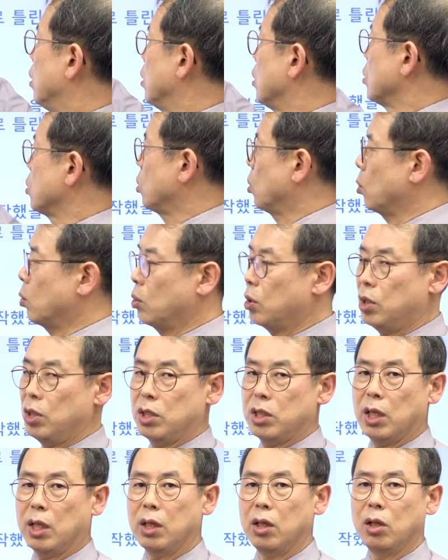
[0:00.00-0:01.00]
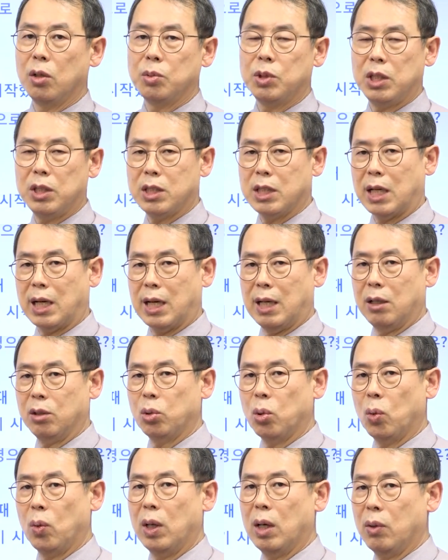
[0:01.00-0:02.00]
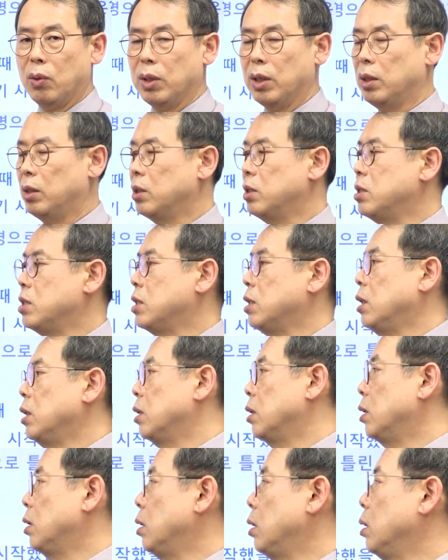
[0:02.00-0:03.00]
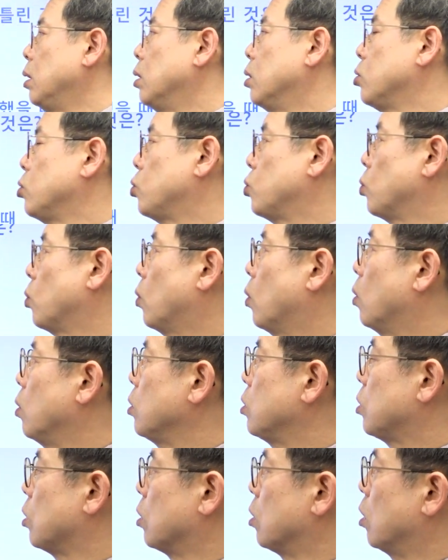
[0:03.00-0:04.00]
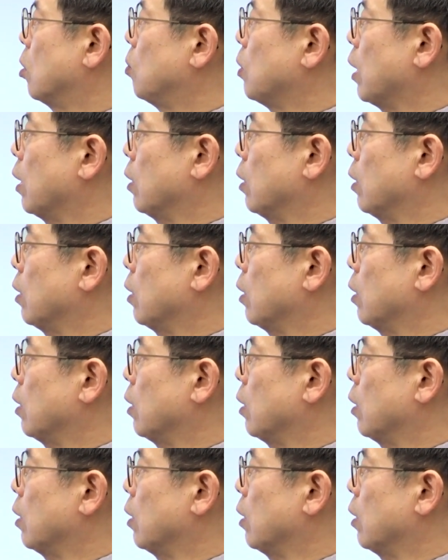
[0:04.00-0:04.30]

서로 이상이 없이 잘 통하고 있는지를 주로 점검을